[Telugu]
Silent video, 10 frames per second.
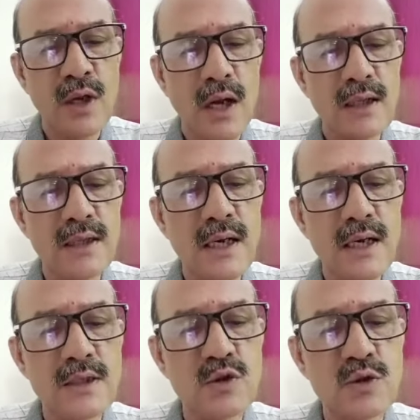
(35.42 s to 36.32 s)
ఆంధ్ర
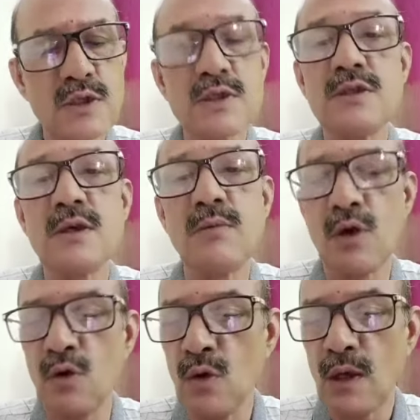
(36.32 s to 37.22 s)
అసోసియేషన్ సభ్యులు
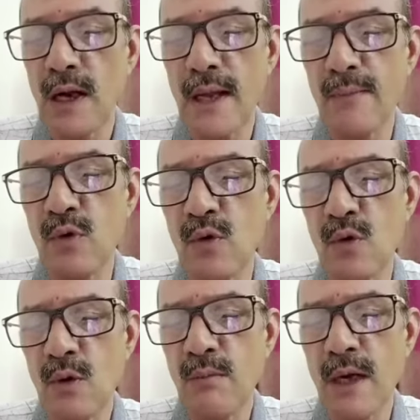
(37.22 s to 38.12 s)
రాయ్పూర్
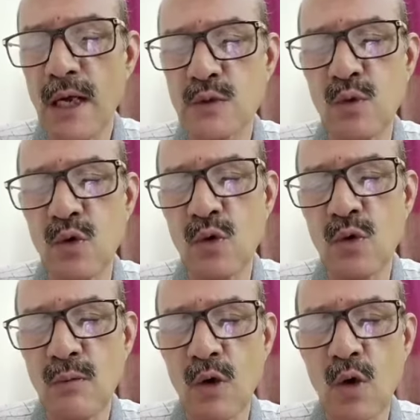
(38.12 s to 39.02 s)
బిలాస్పూర్
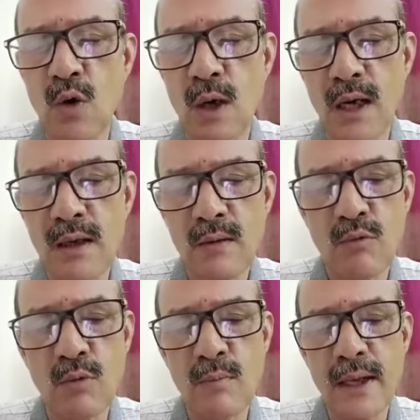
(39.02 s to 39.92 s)
బరోడా
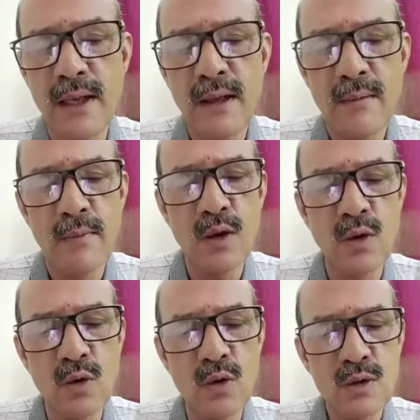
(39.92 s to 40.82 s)
ముంబై
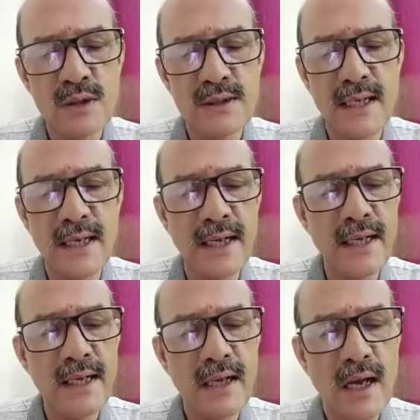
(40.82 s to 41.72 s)
బెంగళూరు చెన్నై
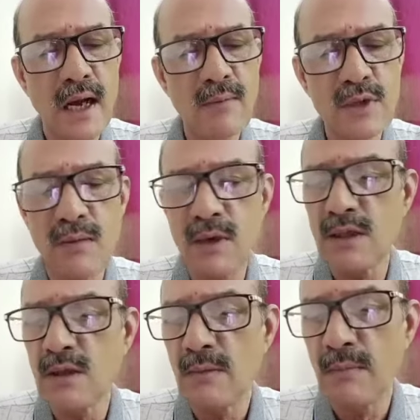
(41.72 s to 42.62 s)
అహ్మదాబాద్
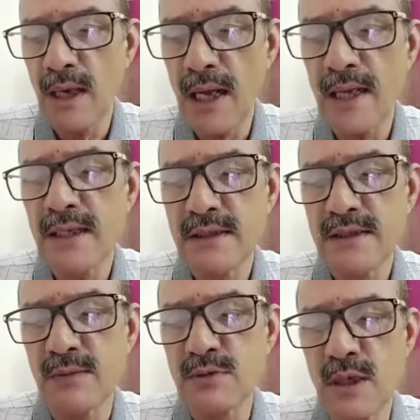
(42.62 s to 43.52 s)
భిలాయ్
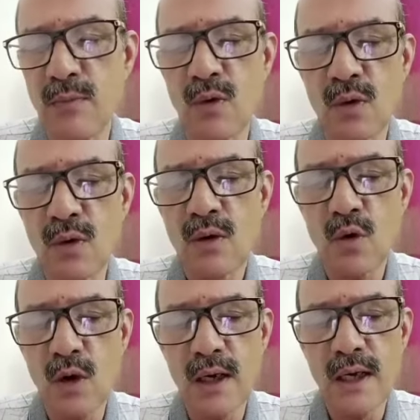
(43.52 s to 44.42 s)
జంషెడ్పూర్
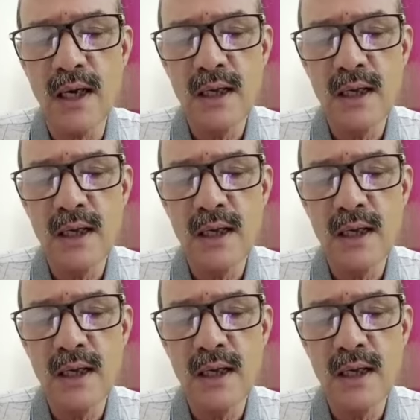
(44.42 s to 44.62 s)
కోల్కటా